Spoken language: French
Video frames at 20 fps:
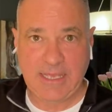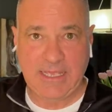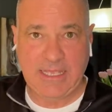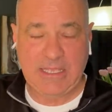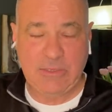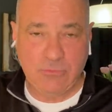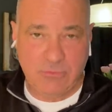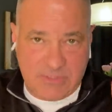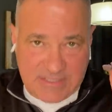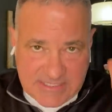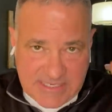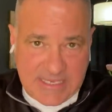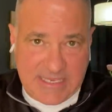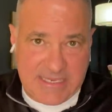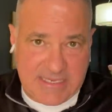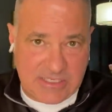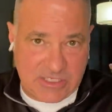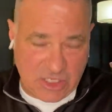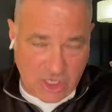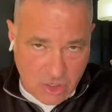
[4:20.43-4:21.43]
Ils nous
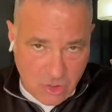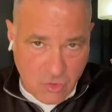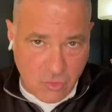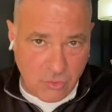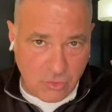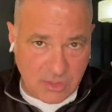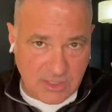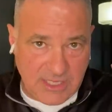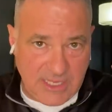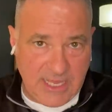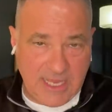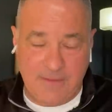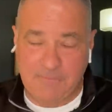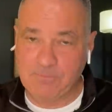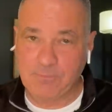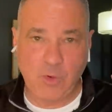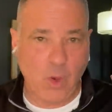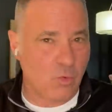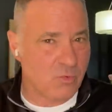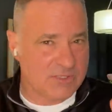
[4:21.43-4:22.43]
disent, d'un côté,
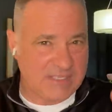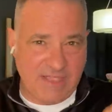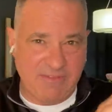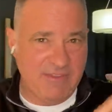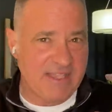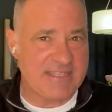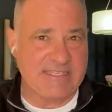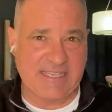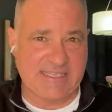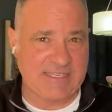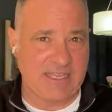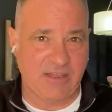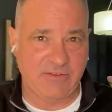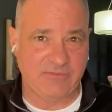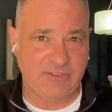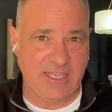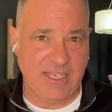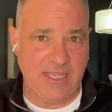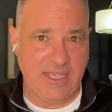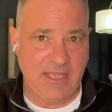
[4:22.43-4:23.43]
on savait que ça s'en
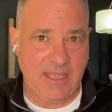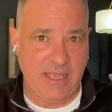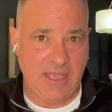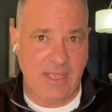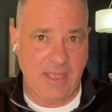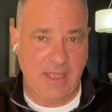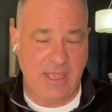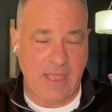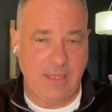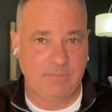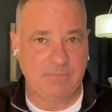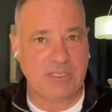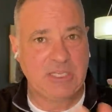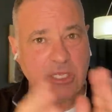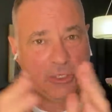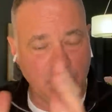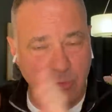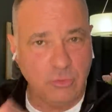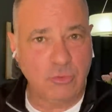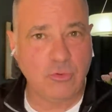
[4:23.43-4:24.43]
venait, puis
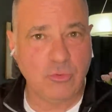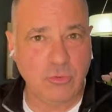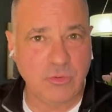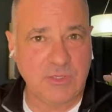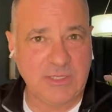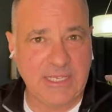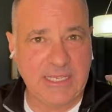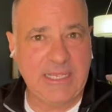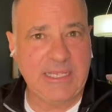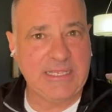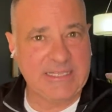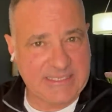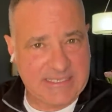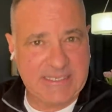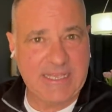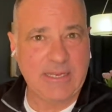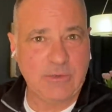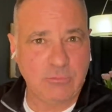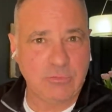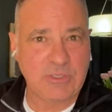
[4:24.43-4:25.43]
d'un autre côté, ils
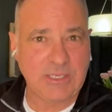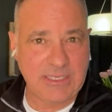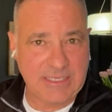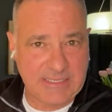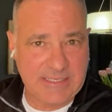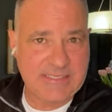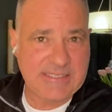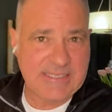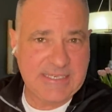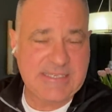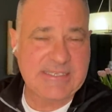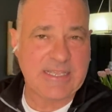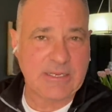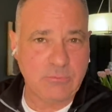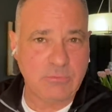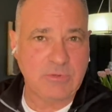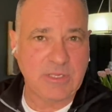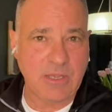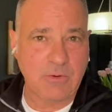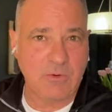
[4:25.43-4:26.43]
disent à, ils disent
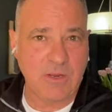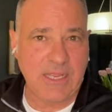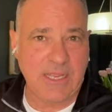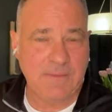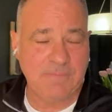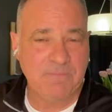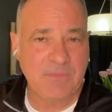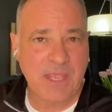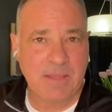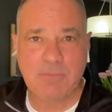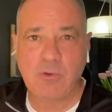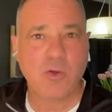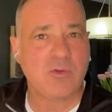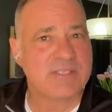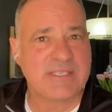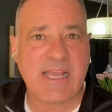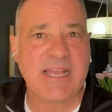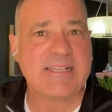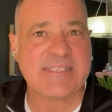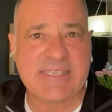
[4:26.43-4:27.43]
l'Outaouais, mais on
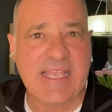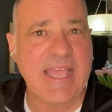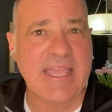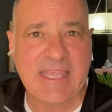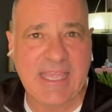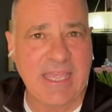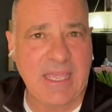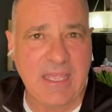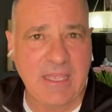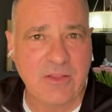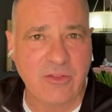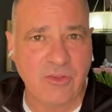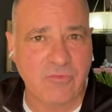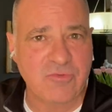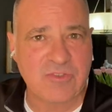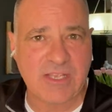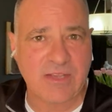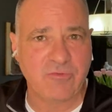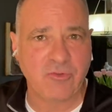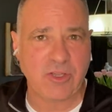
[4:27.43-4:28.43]
s'en sacrait de
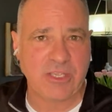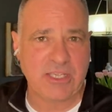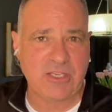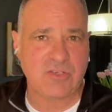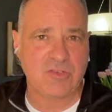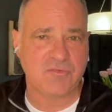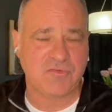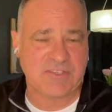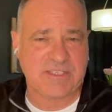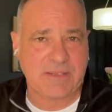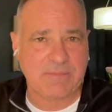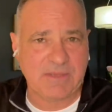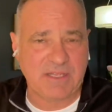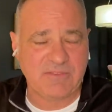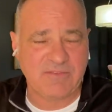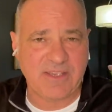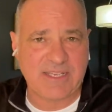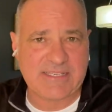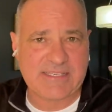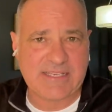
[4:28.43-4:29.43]
vous envoyer suffisamment
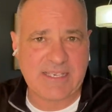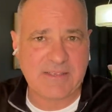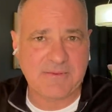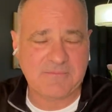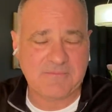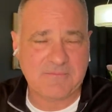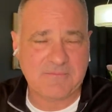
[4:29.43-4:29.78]
de vaccins.